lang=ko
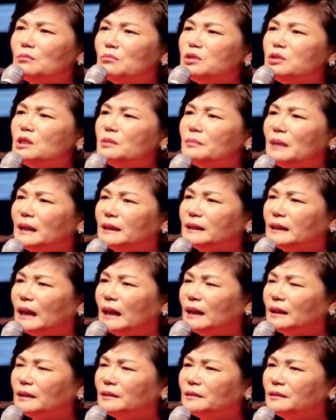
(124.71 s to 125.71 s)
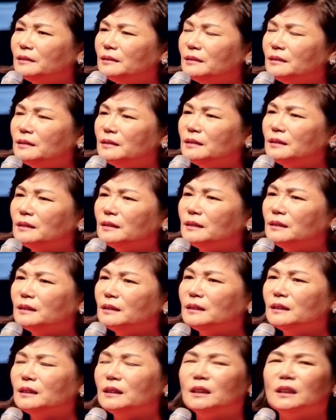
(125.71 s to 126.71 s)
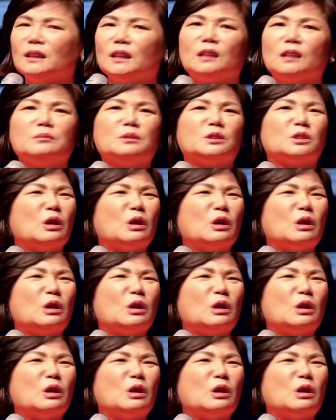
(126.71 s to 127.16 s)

묻지 말자. 여러분